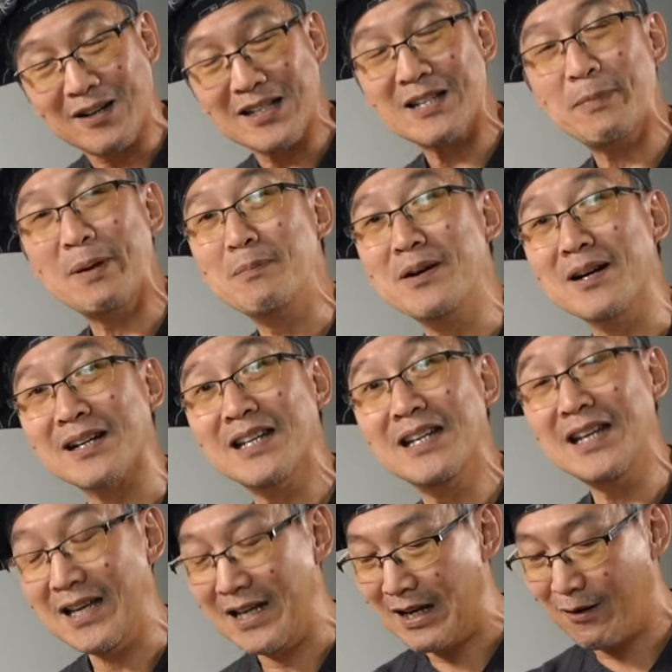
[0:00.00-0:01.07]
ก็จะเป็นเผือกที่
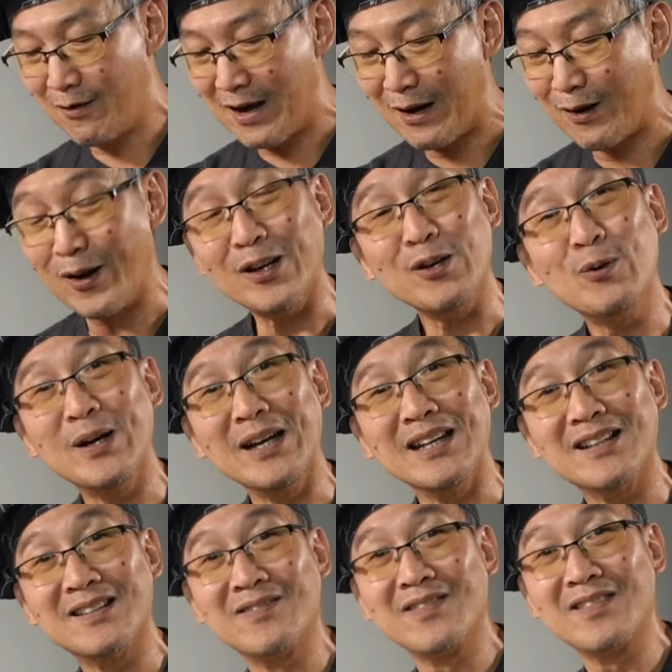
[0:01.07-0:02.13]
ดีและก็อร่อยด้วย
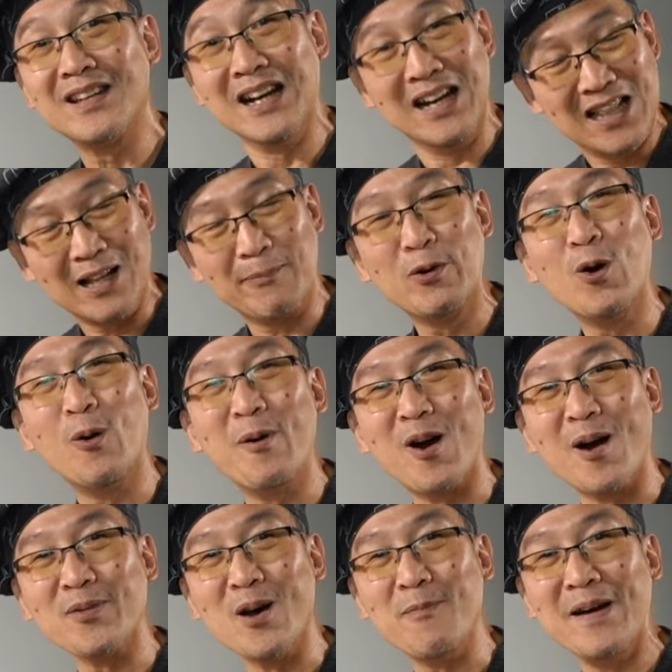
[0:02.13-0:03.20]
เรามาดูองค์ป
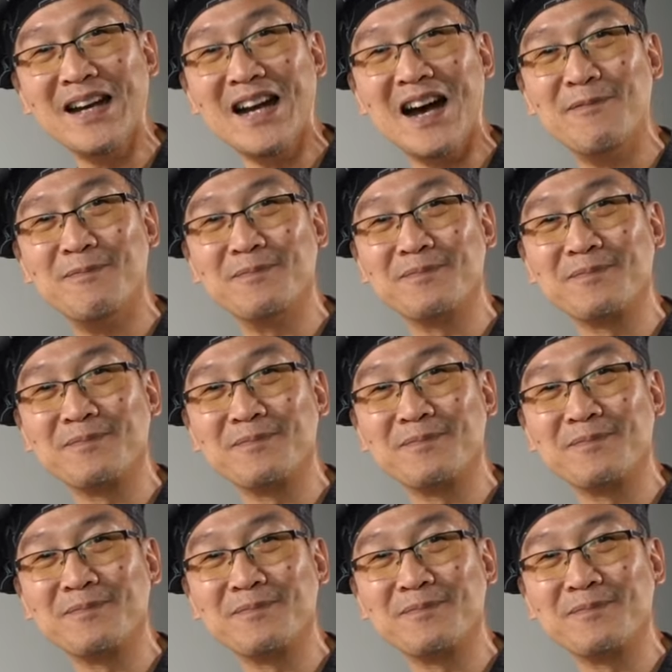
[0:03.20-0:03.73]
ระกอบต่อไปครับ